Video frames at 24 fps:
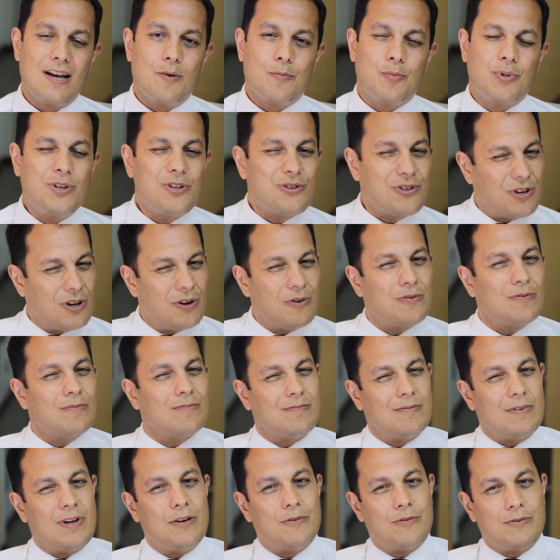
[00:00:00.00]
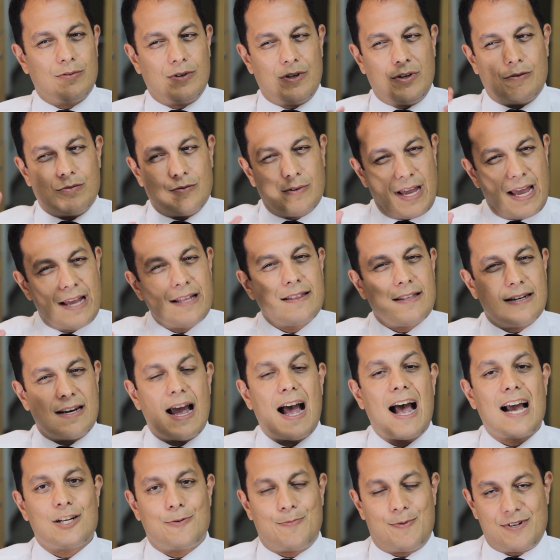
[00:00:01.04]
Por isso que eu, eu, eu entre
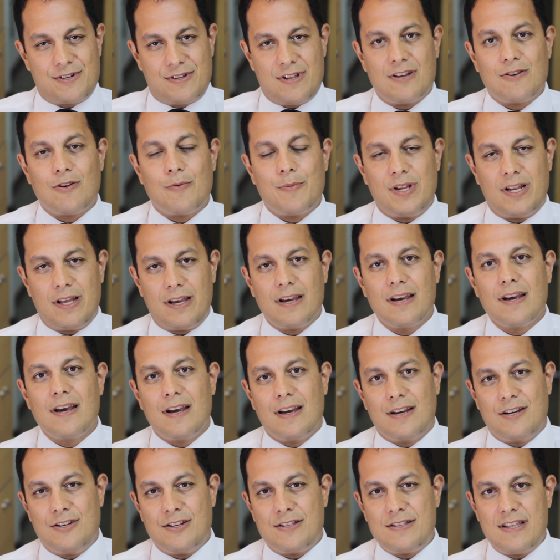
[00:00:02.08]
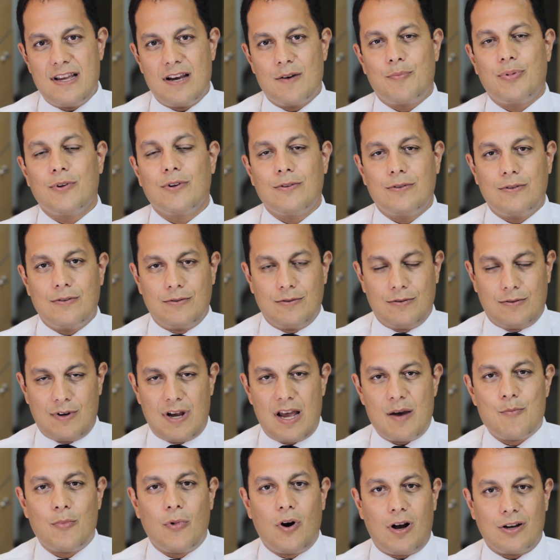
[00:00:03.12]
aspas, denominei de templo do
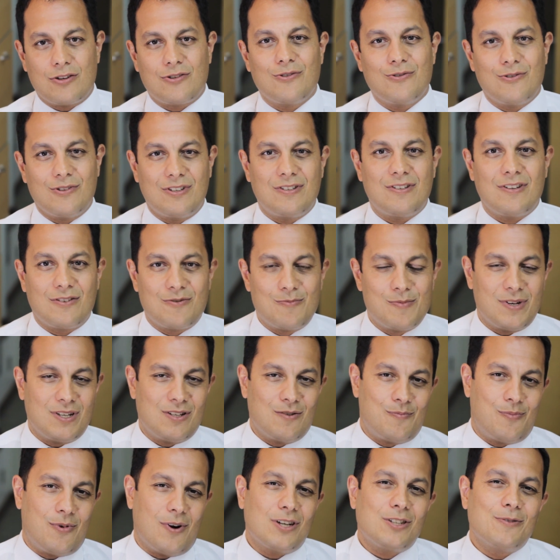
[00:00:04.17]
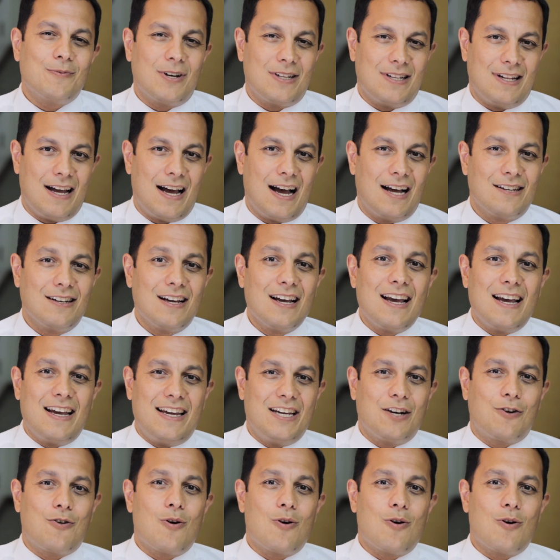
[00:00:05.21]
remorso do ser humano pós-moderno. E